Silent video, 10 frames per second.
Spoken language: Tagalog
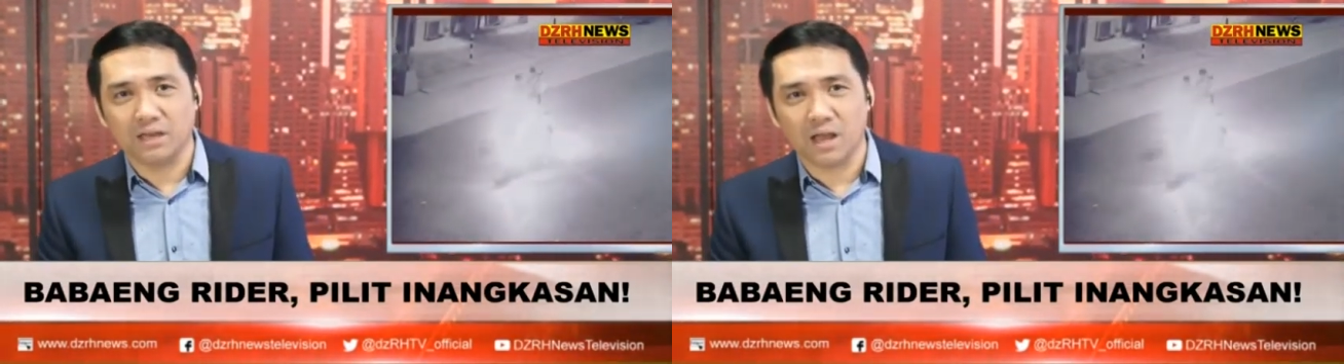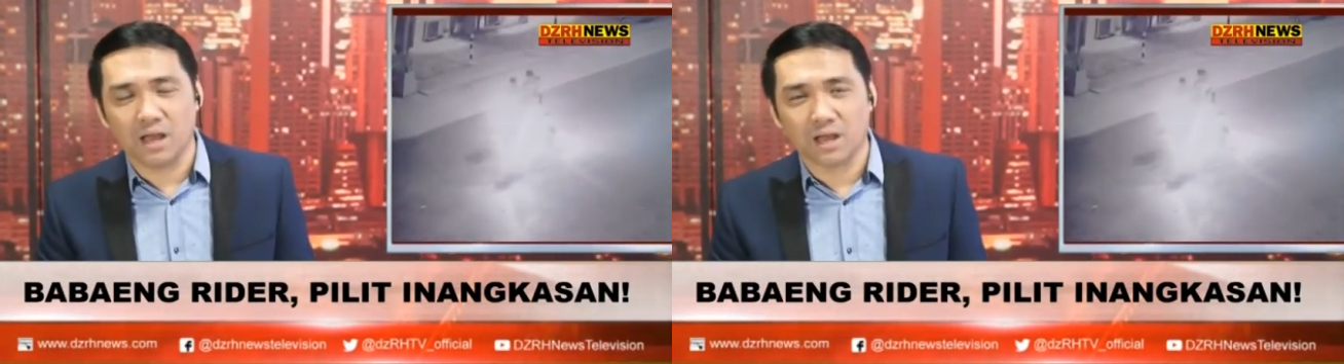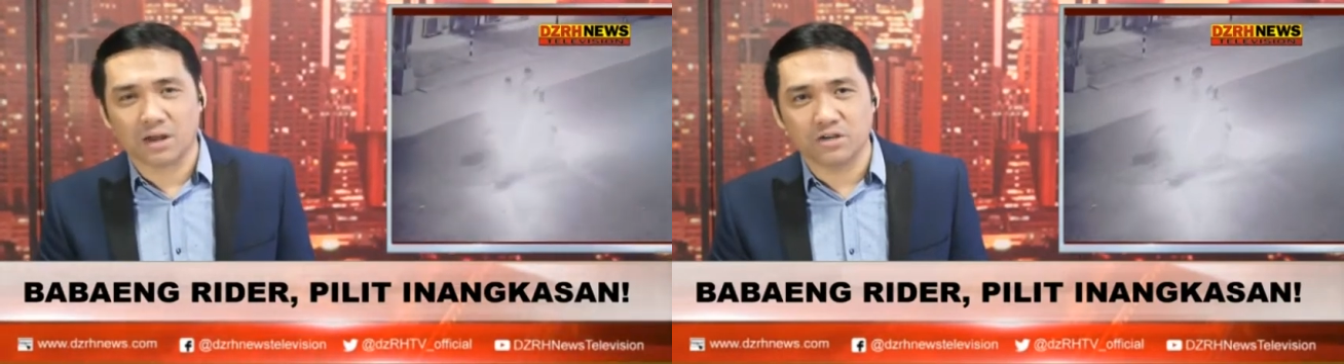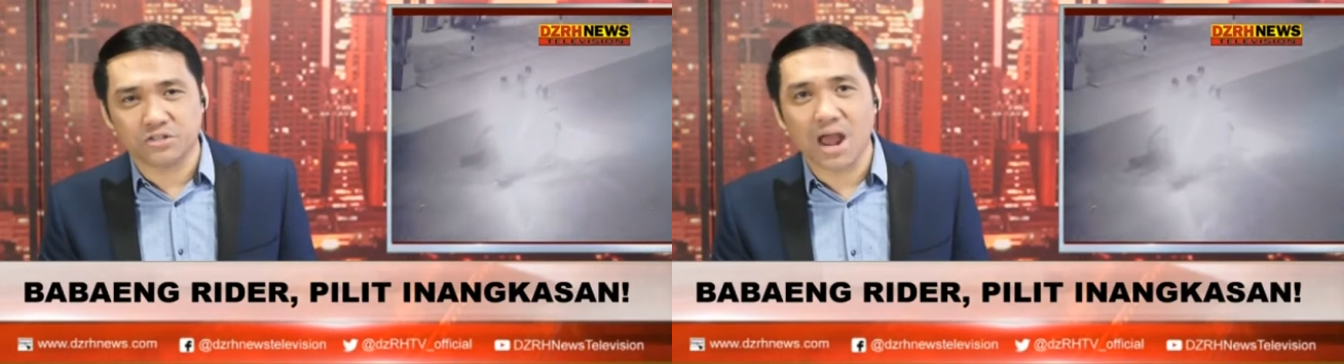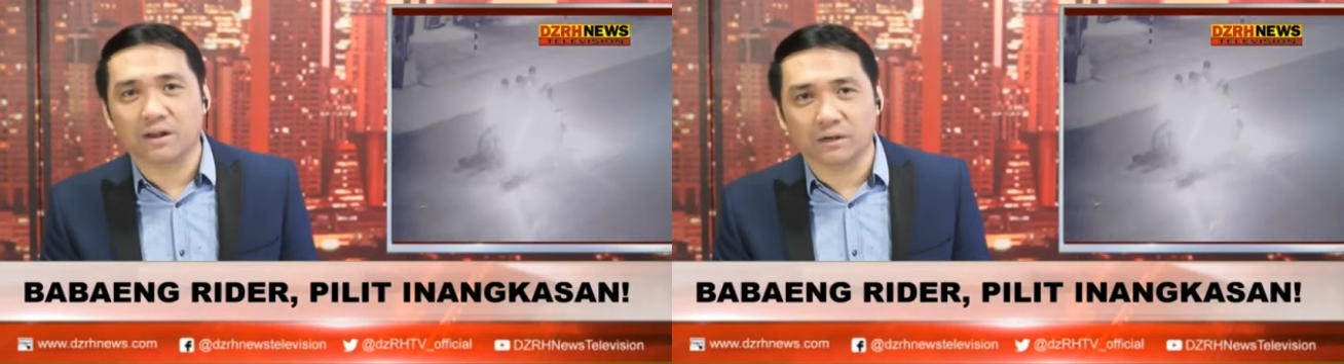ng
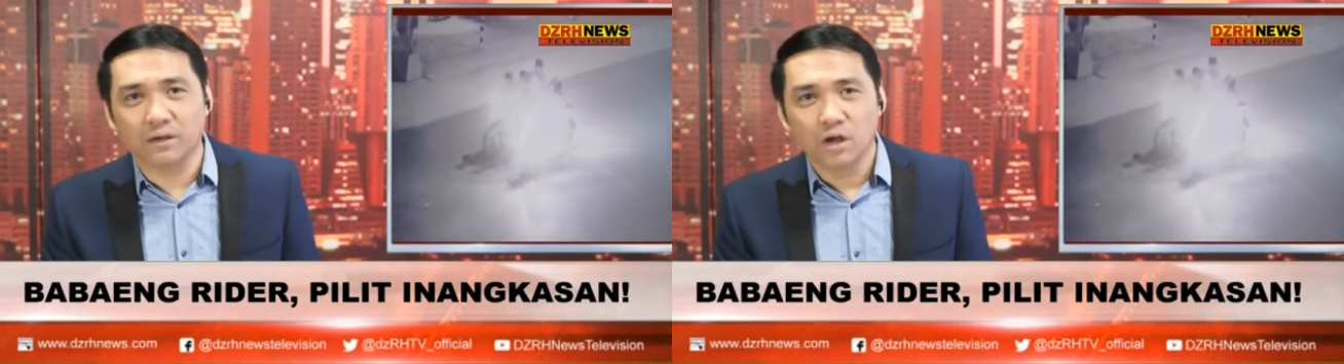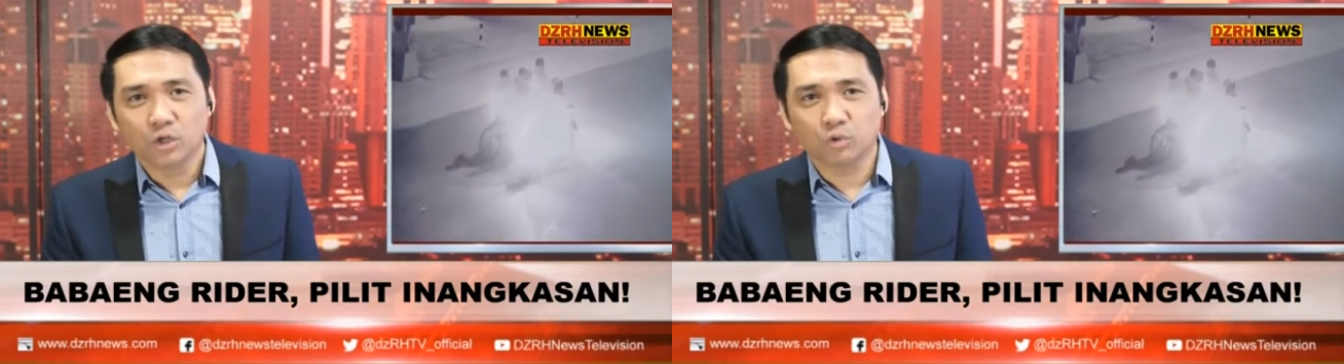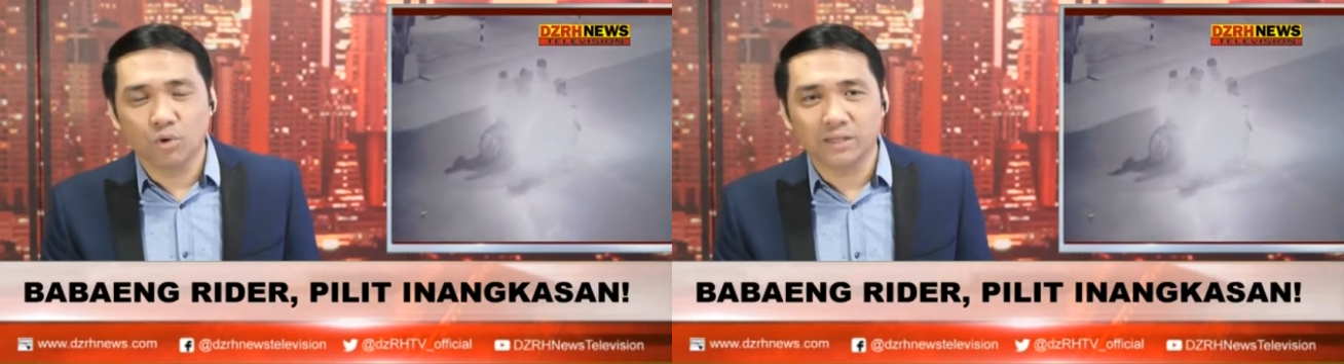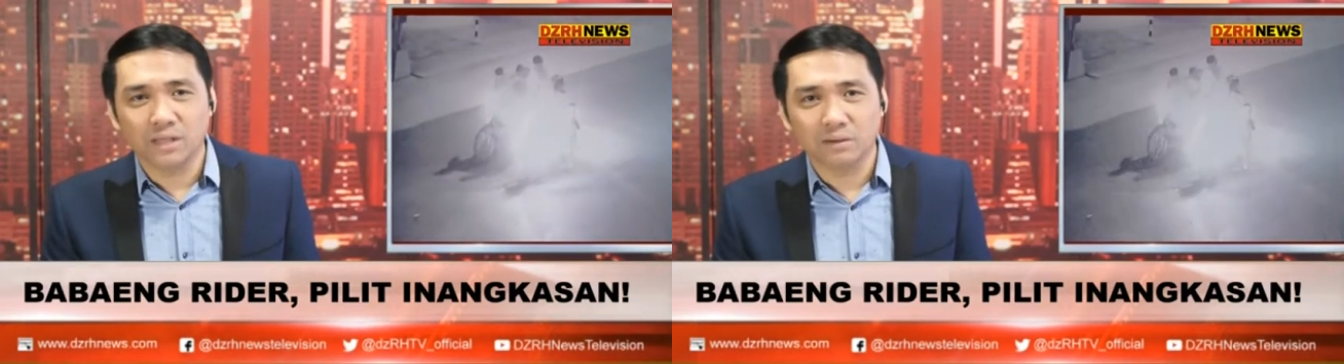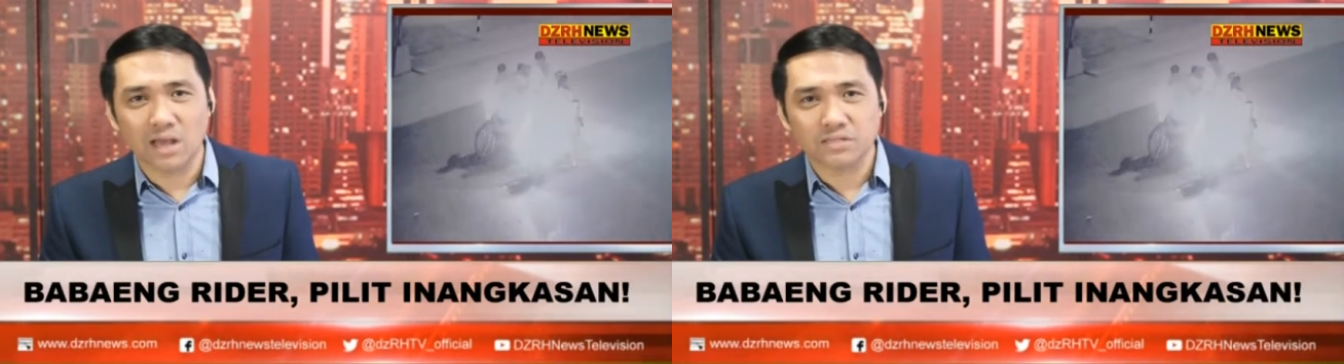carjacker tulad
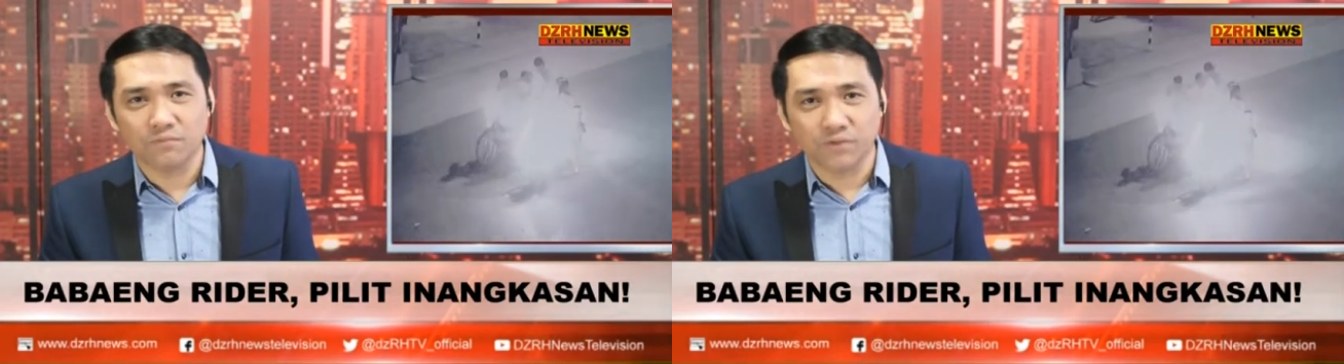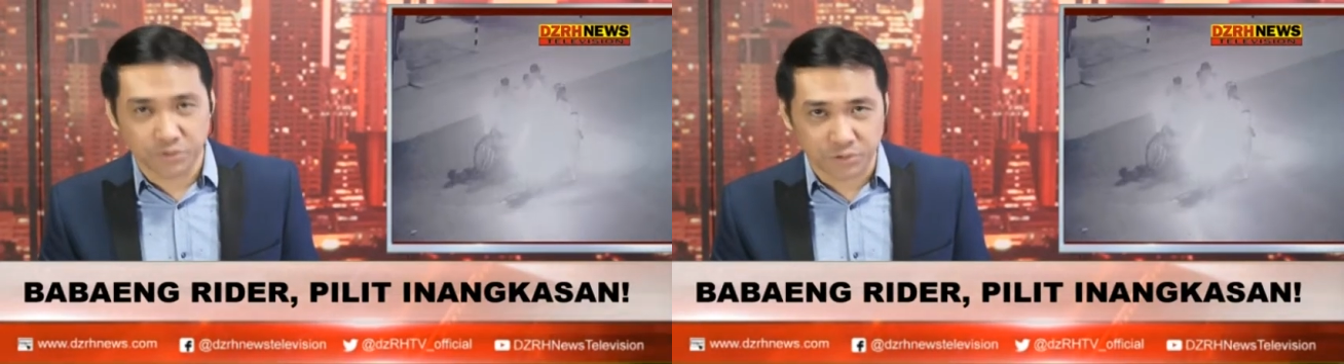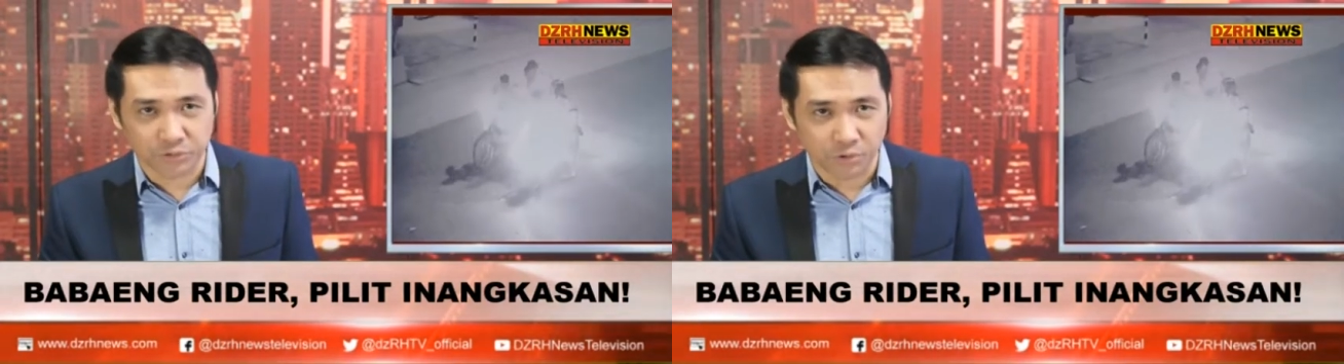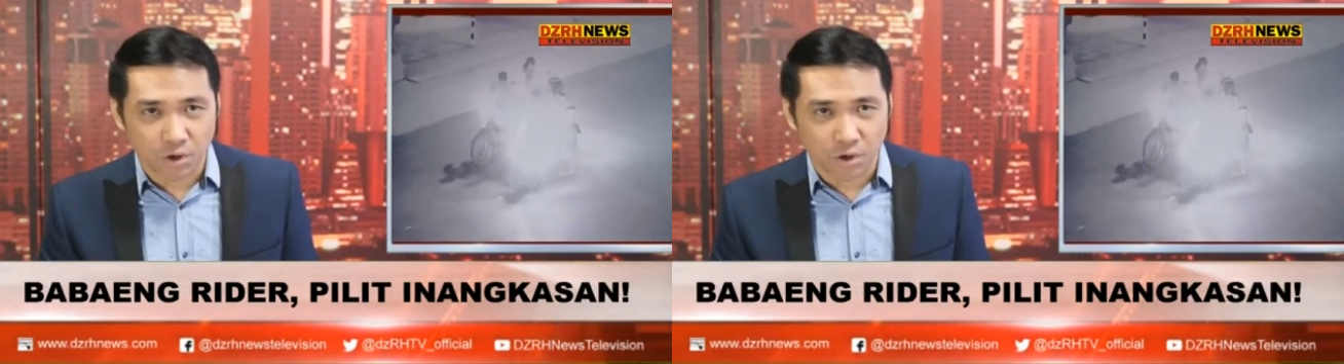ng nasa video na to